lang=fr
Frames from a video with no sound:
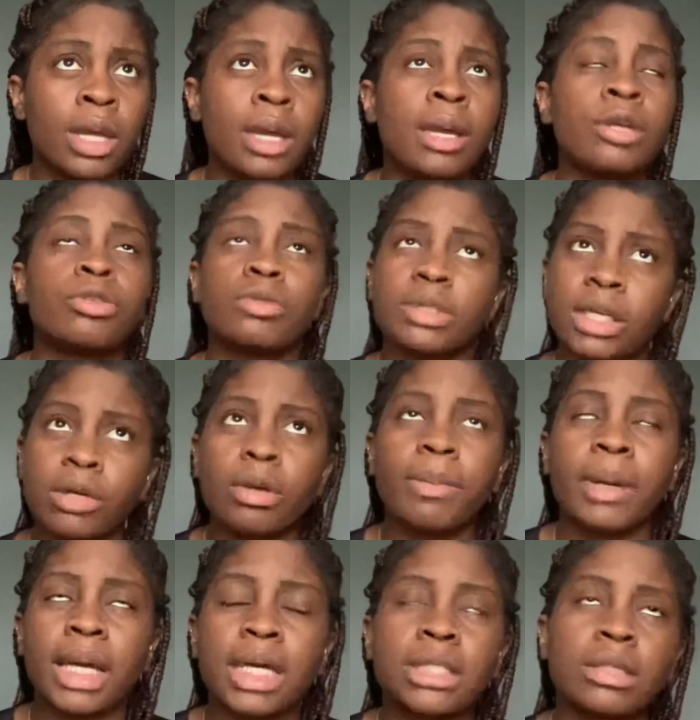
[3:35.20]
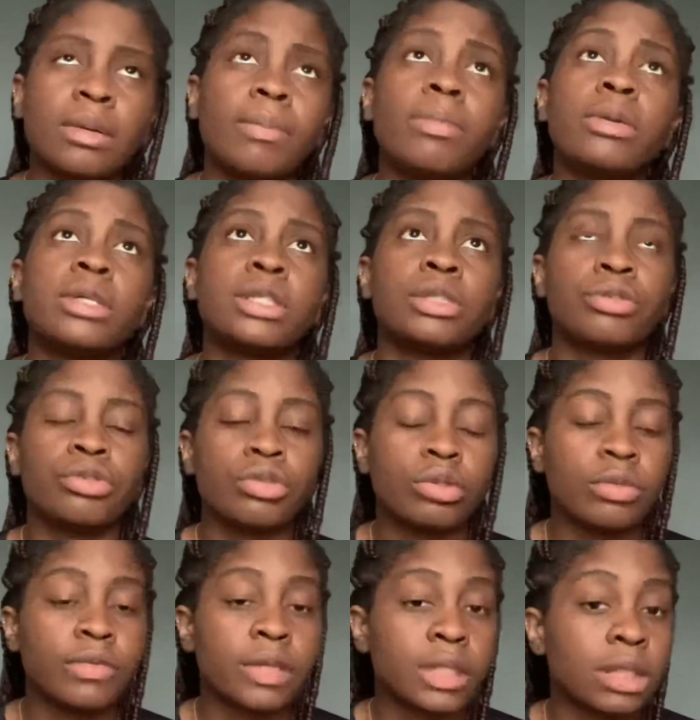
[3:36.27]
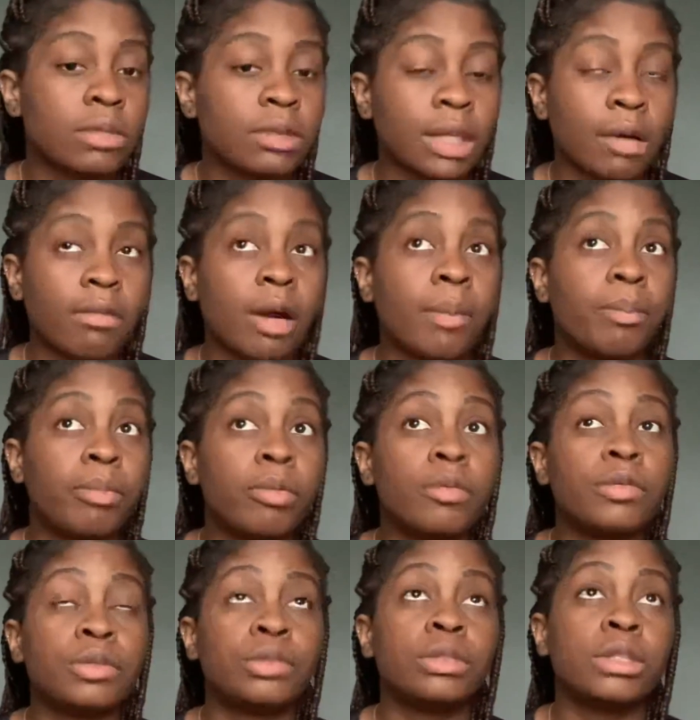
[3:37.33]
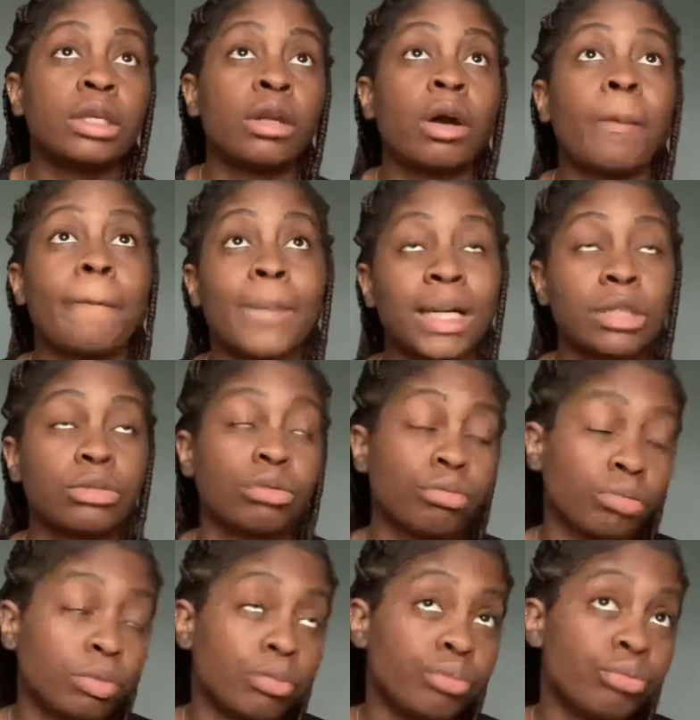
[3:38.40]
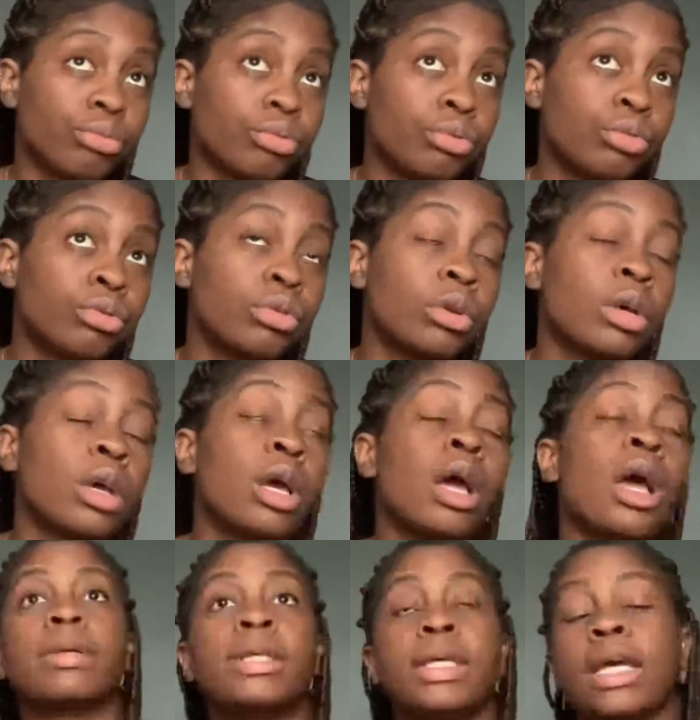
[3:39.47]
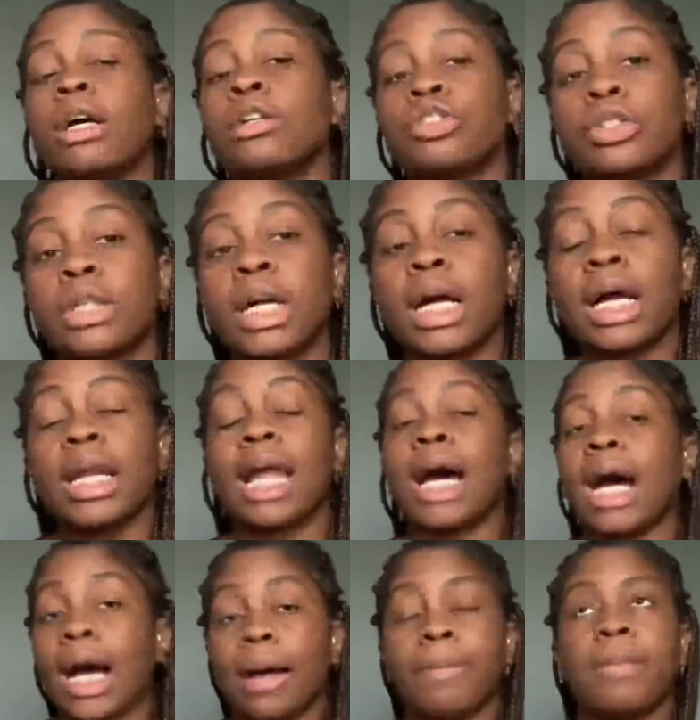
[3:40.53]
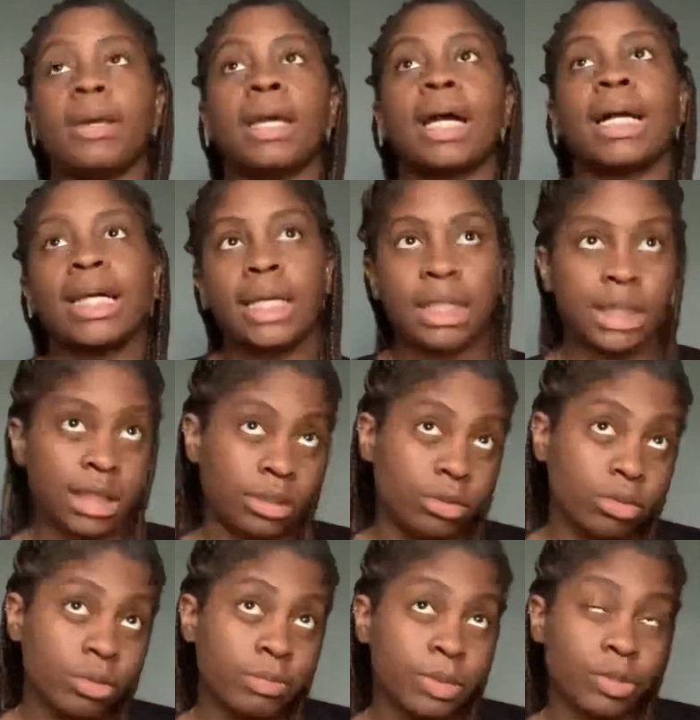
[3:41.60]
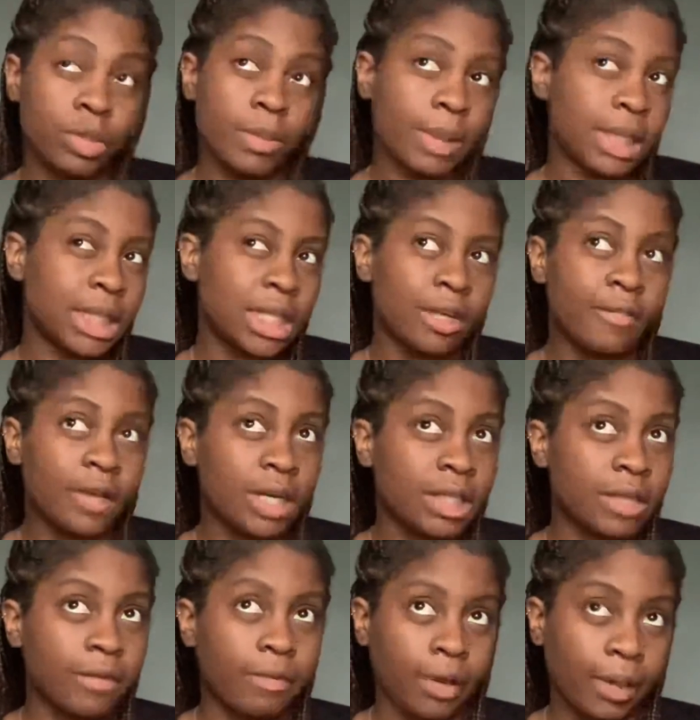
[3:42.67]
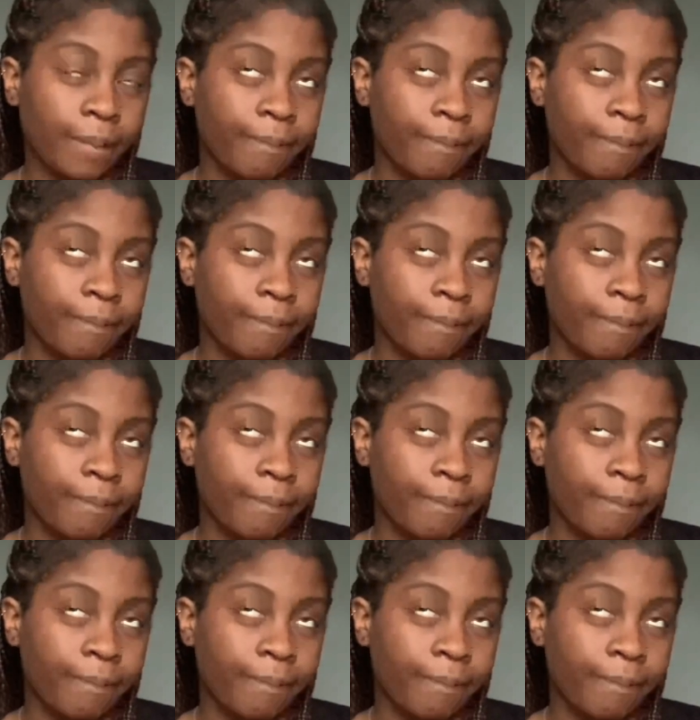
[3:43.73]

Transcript: Je sais que par exemple, les étudiants de l'Université d'Ottawa peuvent utiliser leur passe d'autobus, qui est en général à rabais à Gatineau, mais je ne sais pas si l'inverse est vrai.